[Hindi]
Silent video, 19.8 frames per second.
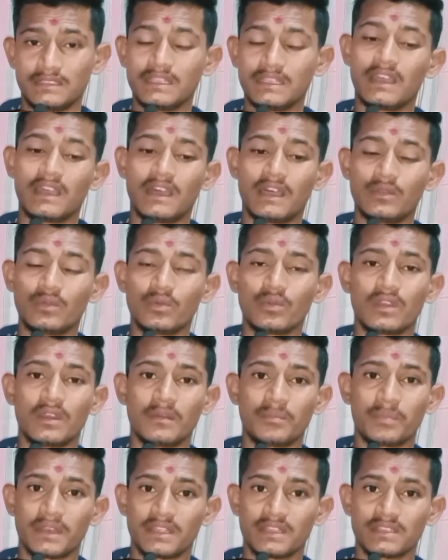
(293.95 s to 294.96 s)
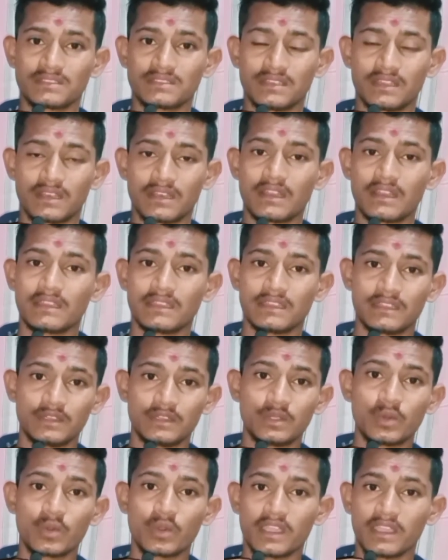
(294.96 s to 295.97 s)
या आलू का प्रयास करना है
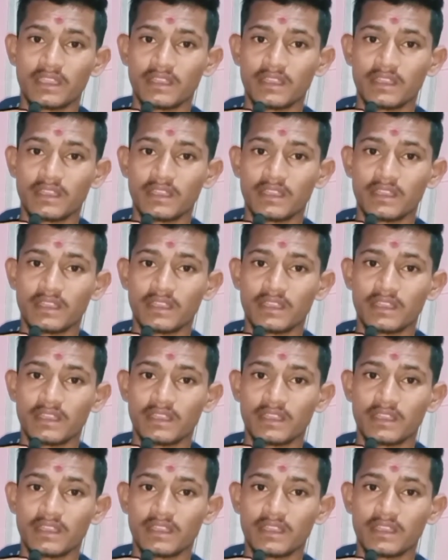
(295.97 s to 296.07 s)
दो